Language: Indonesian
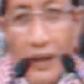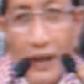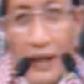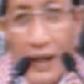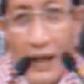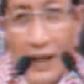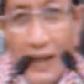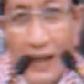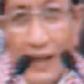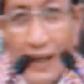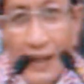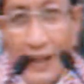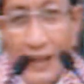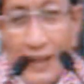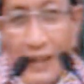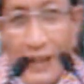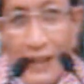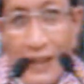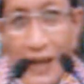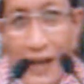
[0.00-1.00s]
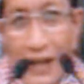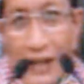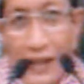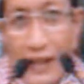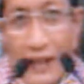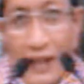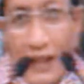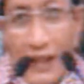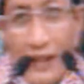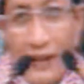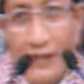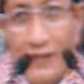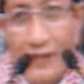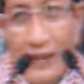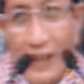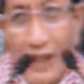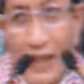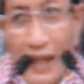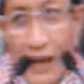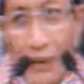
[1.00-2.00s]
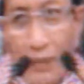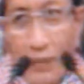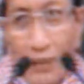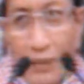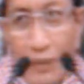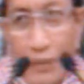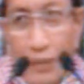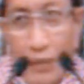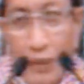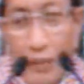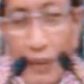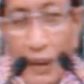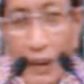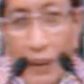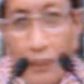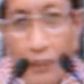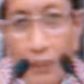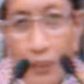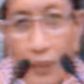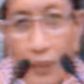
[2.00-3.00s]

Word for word: Ah, ini ada istilah Bu, Bapak.